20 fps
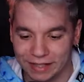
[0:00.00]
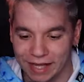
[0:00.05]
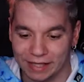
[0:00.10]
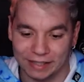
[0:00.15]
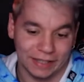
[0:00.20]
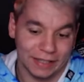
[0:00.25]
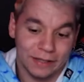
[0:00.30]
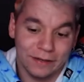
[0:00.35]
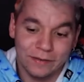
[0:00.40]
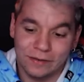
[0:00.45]

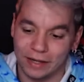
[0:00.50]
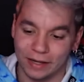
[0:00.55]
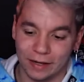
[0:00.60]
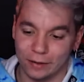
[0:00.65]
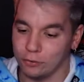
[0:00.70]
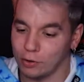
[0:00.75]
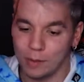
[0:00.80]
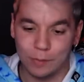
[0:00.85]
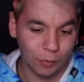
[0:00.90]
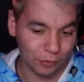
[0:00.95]
Aquí eh,
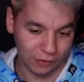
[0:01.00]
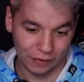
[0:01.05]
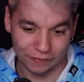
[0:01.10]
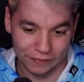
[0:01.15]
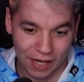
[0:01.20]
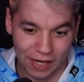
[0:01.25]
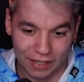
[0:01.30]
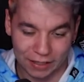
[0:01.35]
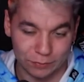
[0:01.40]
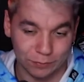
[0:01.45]
no hay
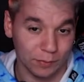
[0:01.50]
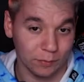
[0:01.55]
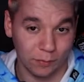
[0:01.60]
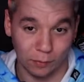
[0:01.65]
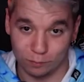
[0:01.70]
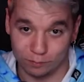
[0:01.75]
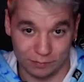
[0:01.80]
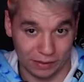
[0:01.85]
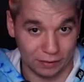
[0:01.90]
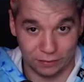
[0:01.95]
porcentajes,
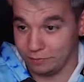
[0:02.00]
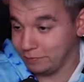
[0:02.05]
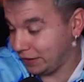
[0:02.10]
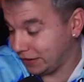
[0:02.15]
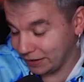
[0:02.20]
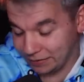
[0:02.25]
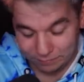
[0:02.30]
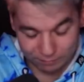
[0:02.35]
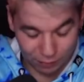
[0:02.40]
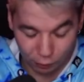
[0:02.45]
pero
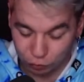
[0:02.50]
me,